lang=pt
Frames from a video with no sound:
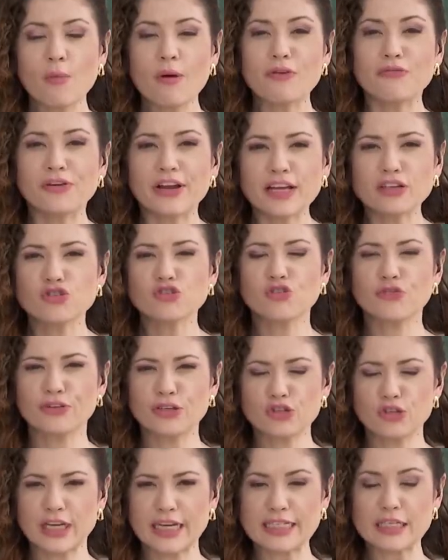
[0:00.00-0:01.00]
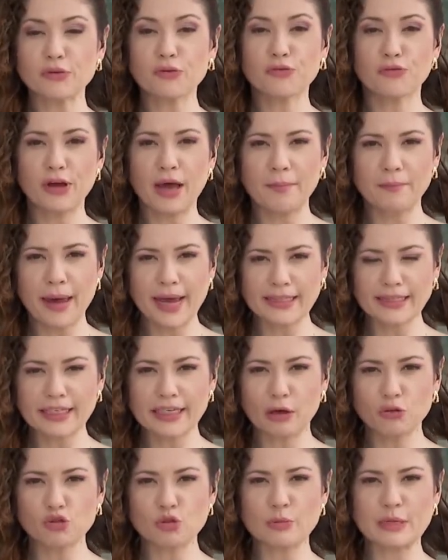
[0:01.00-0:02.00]
Uma frente de investigação que foi
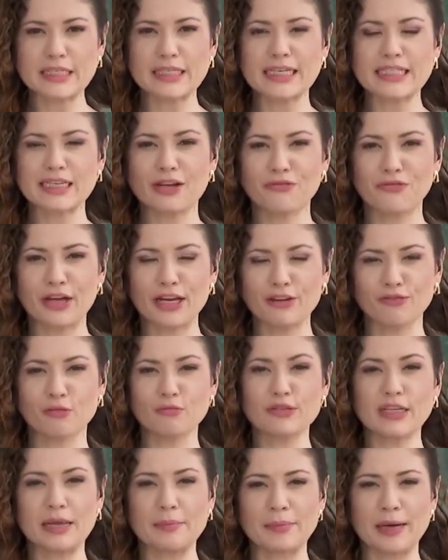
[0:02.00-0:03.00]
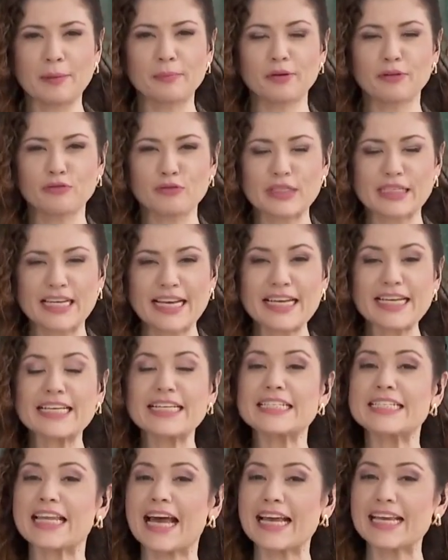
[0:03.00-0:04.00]
aberta na última sexta-feira, vamos lembrar para você
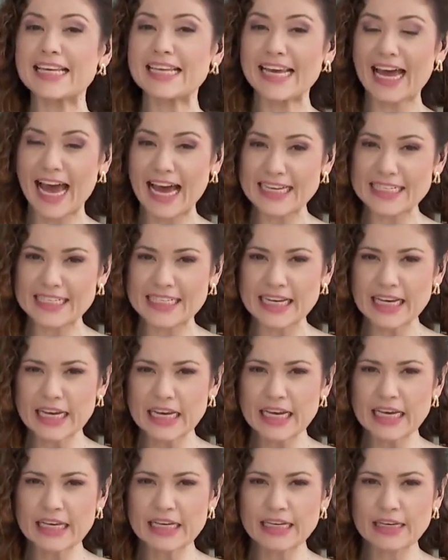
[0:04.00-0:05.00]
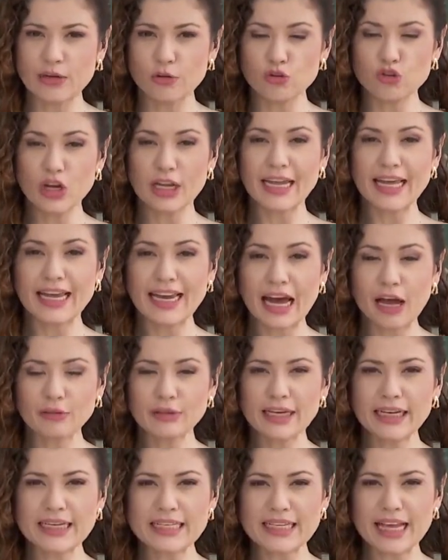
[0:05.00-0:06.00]
que está em casa, que o
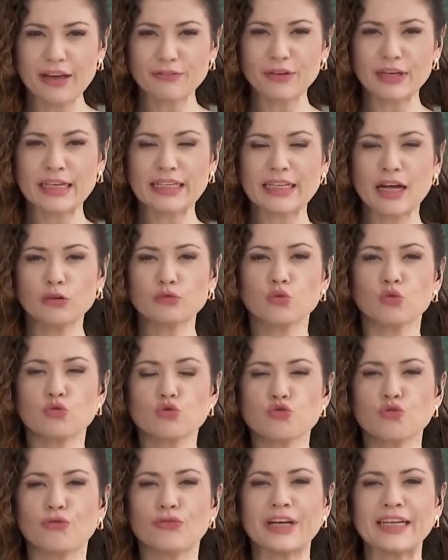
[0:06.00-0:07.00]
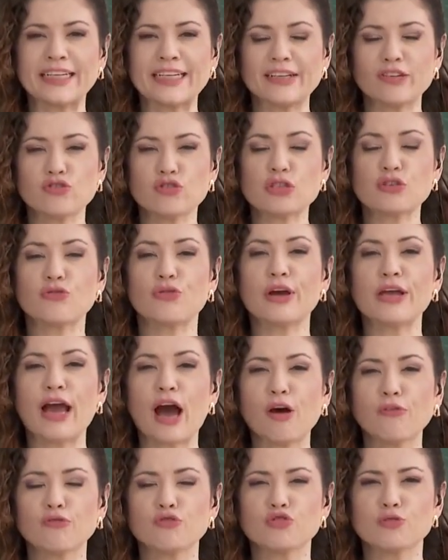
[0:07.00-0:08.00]
general da reserva Ridalto Lúcio Fernandes
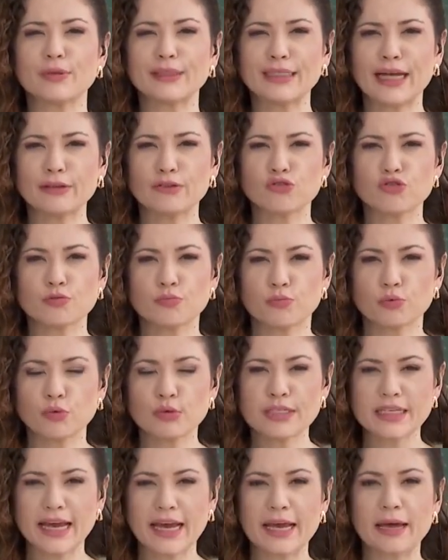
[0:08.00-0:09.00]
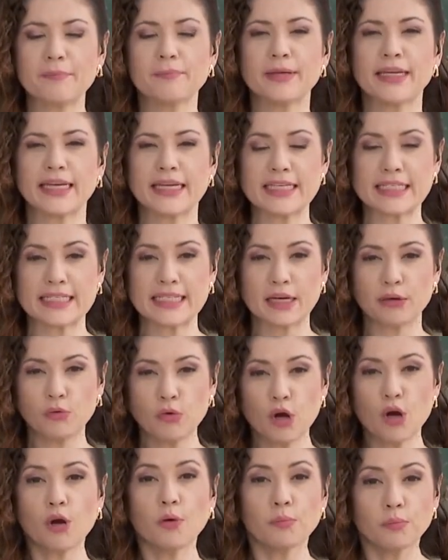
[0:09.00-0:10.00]
foi alvo de mandado de busca e
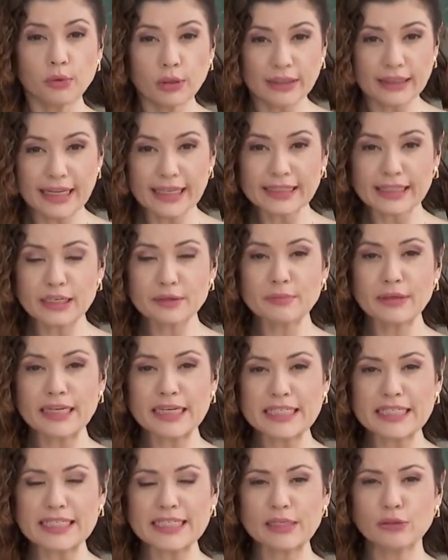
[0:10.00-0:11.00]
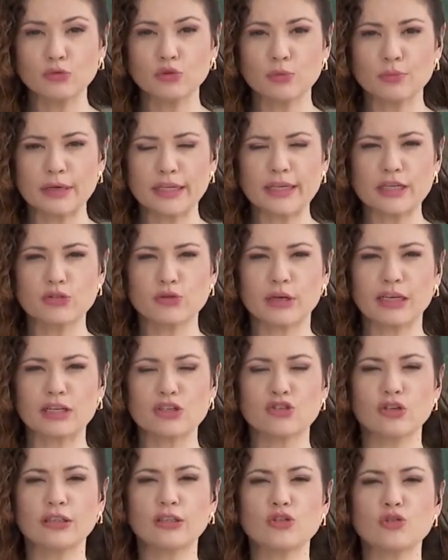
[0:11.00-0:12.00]
apreensão por determinação do ministro
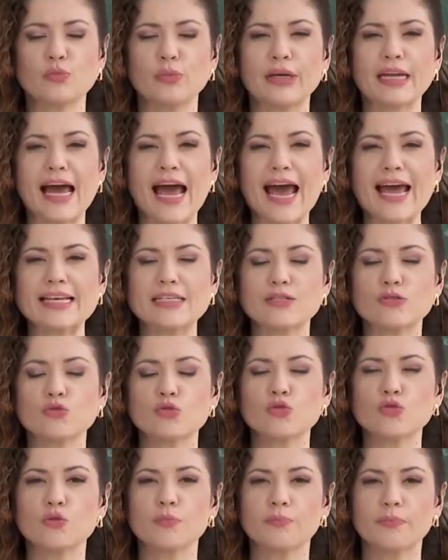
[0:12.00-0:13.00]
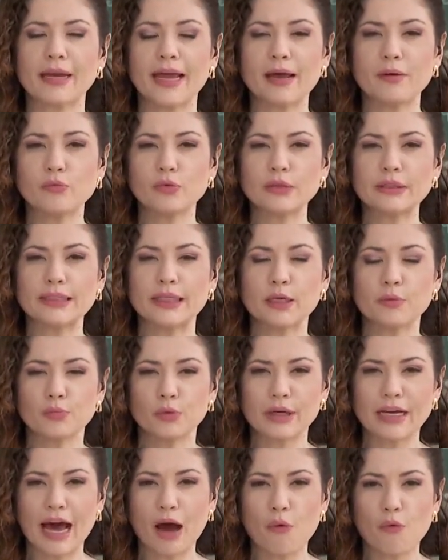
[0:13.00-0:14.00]
Alexandre de Moraes do Supremo
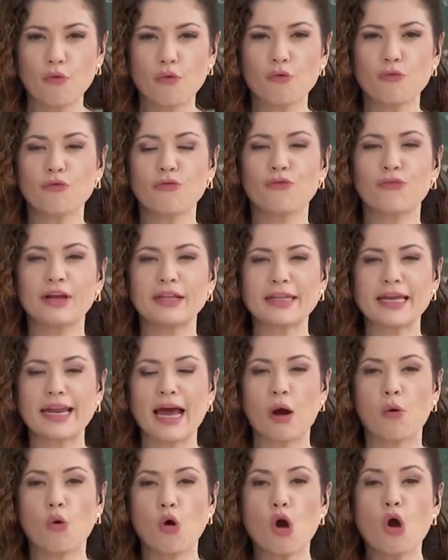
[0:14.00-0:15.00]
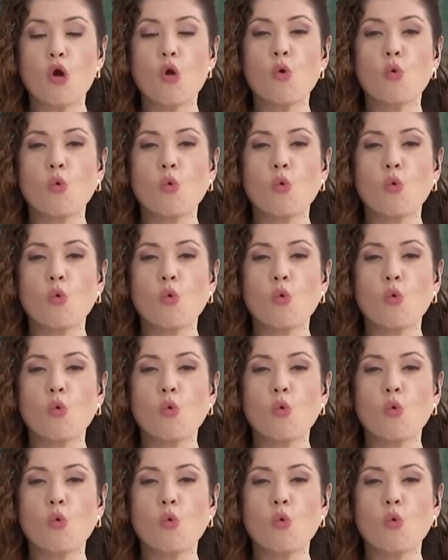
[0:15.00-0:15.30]
Tribunal Federal.